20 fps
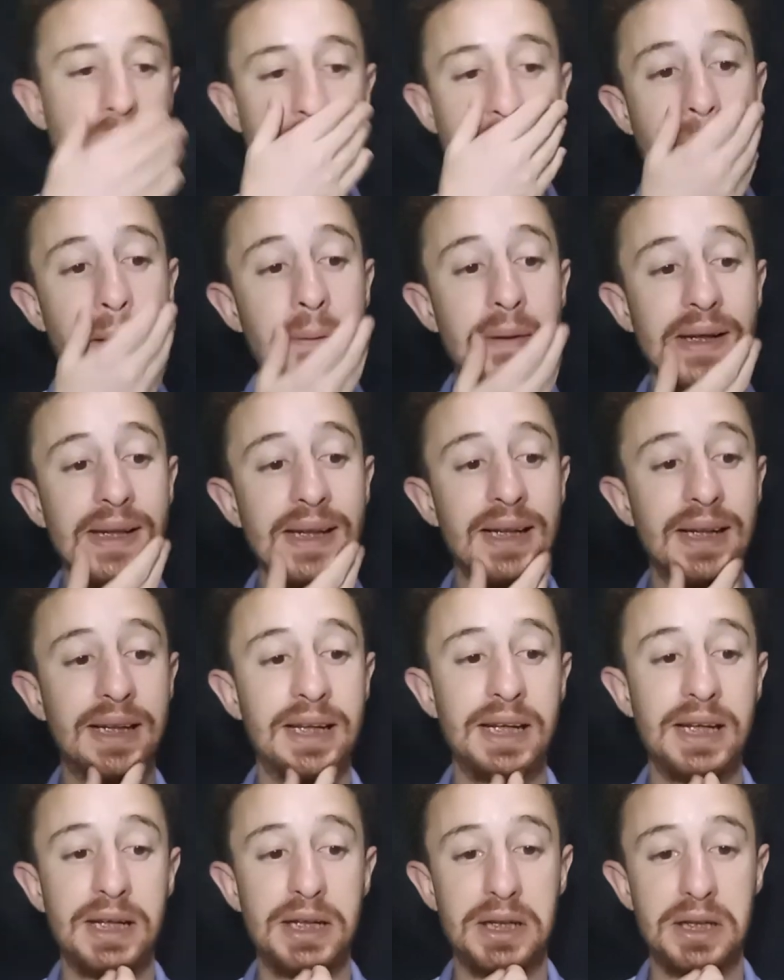La verdad
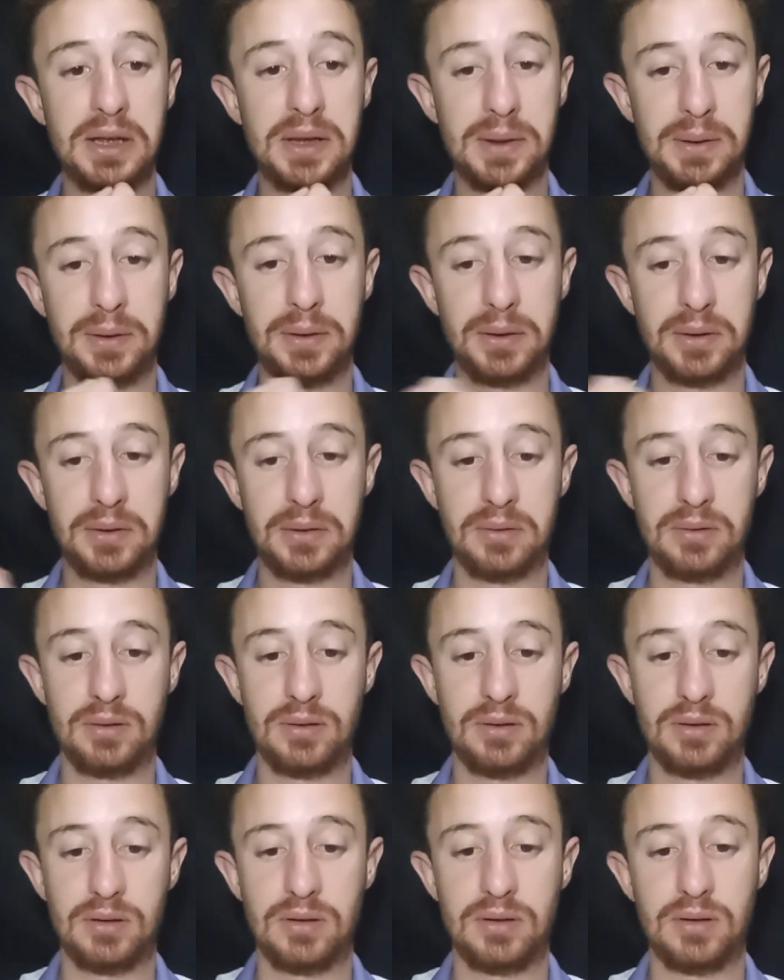que
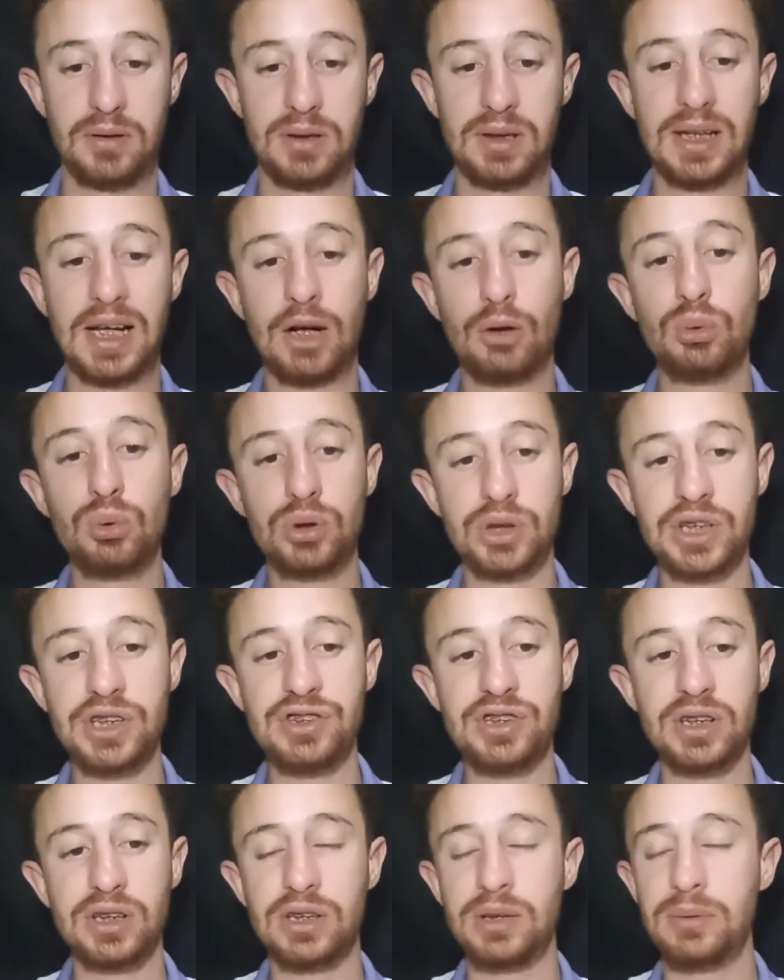la
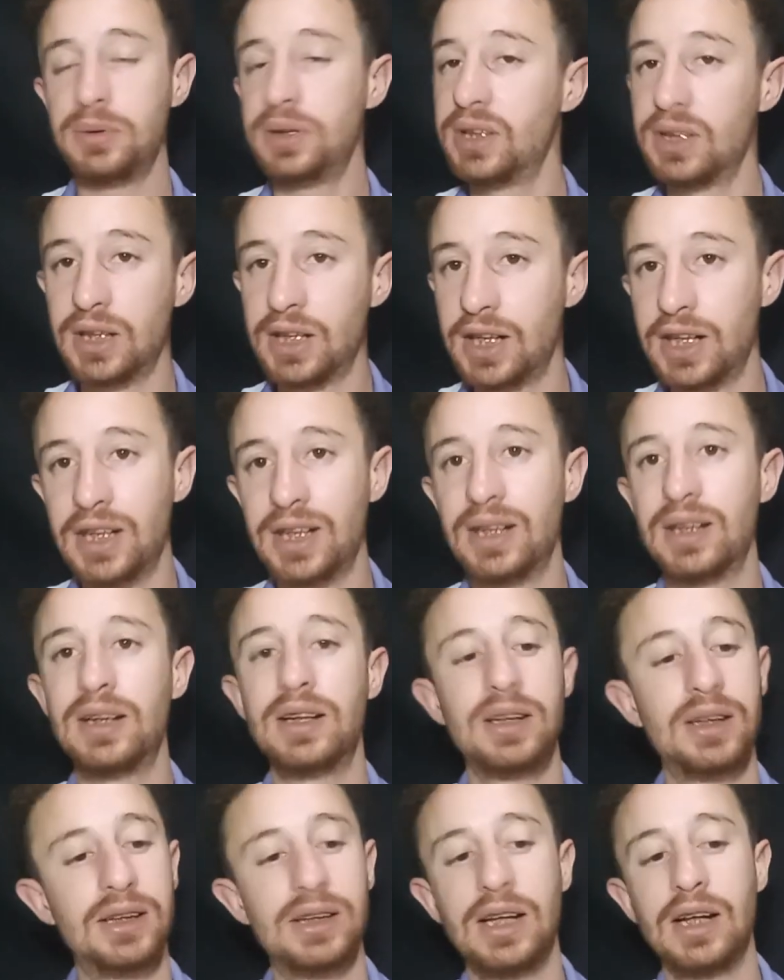justicia divide en,
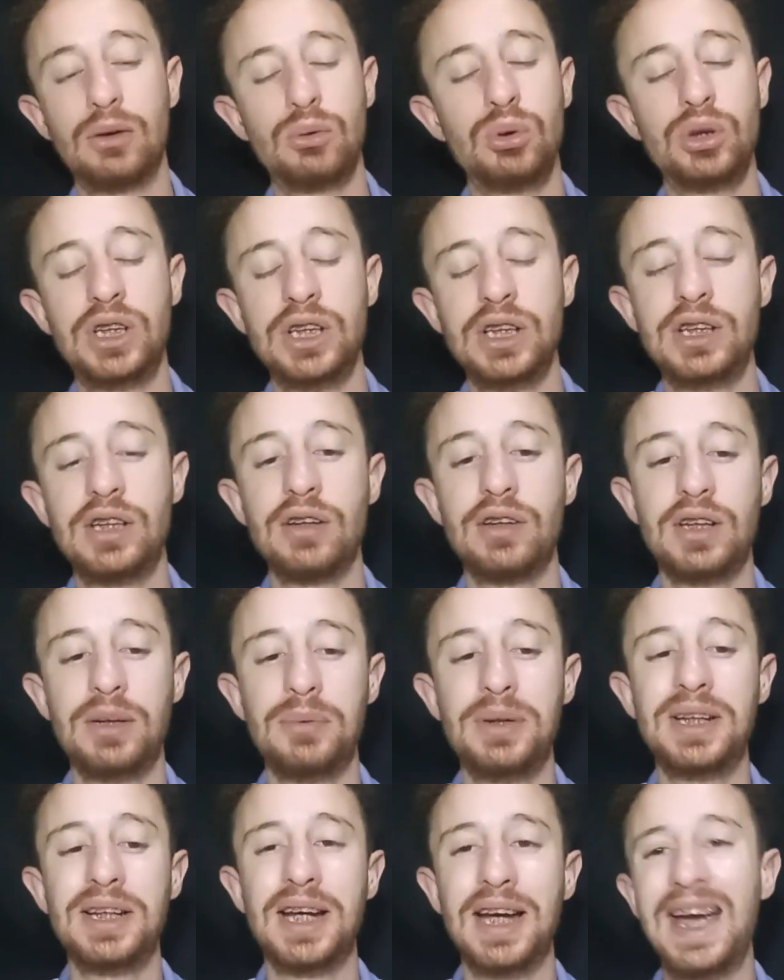la justicia
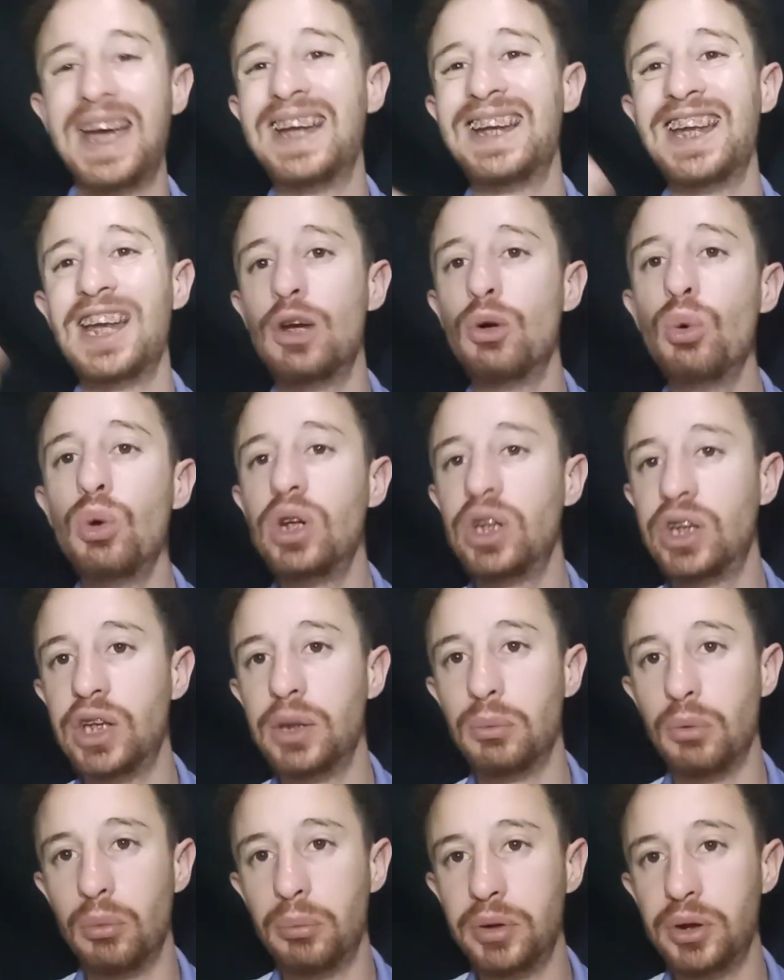divina en el
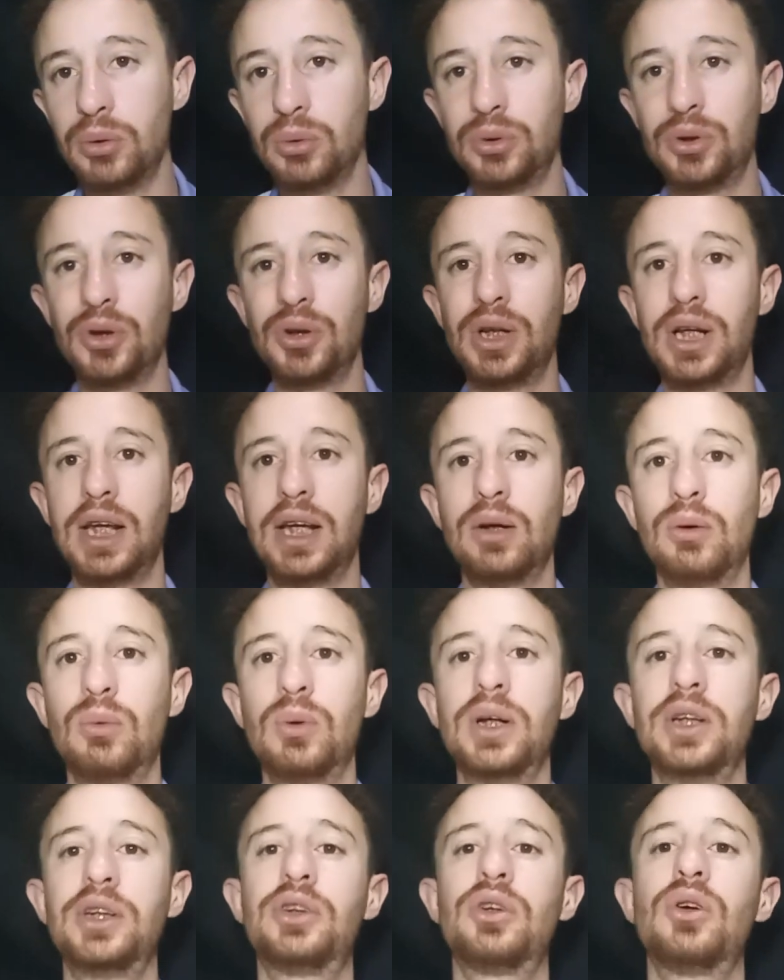último minuto del
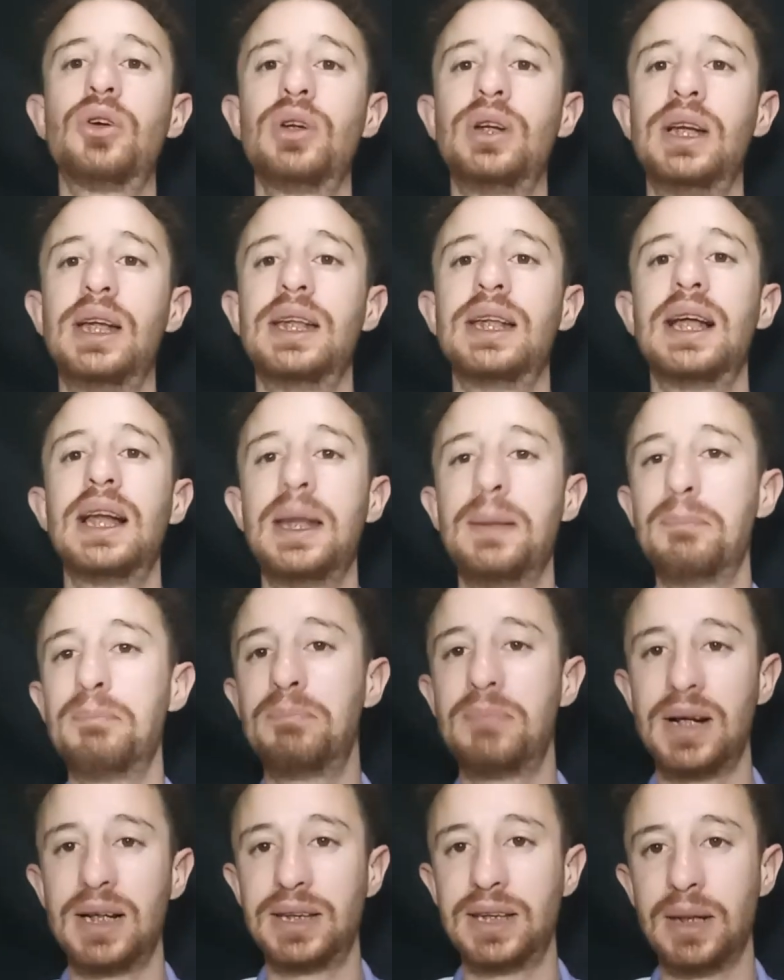encuentro le da el
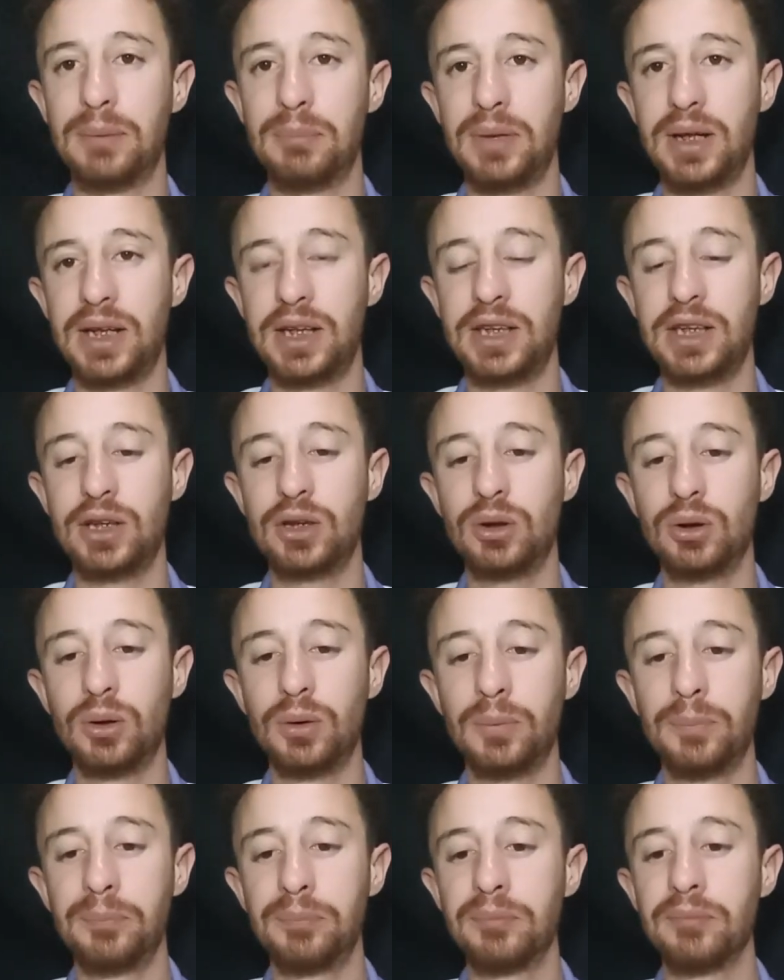empate a
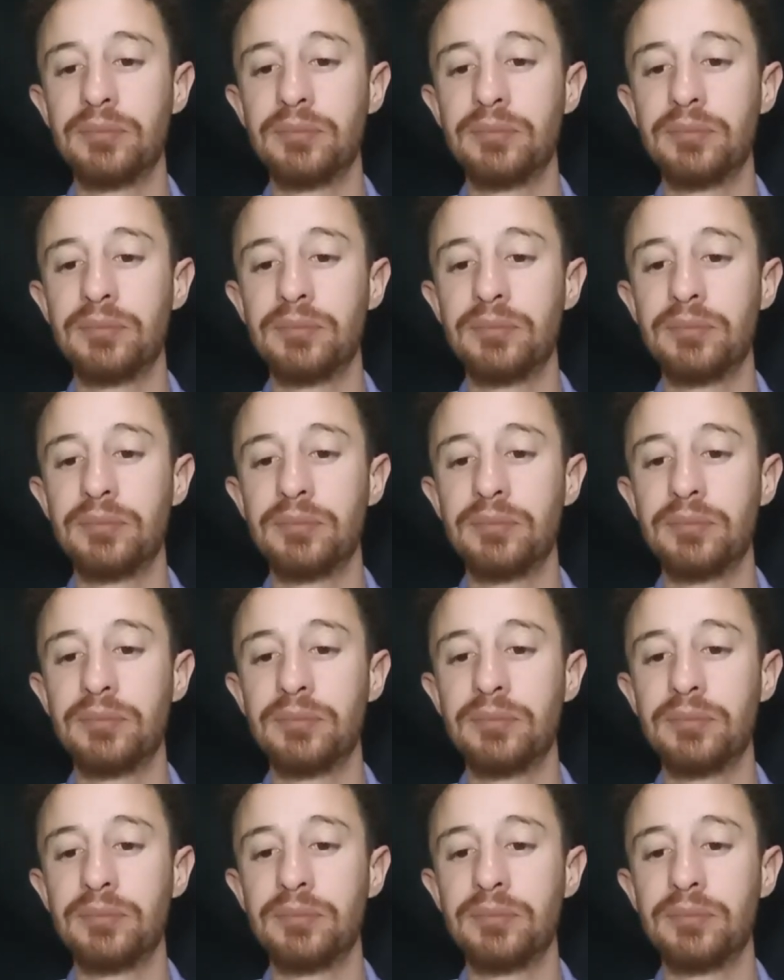México,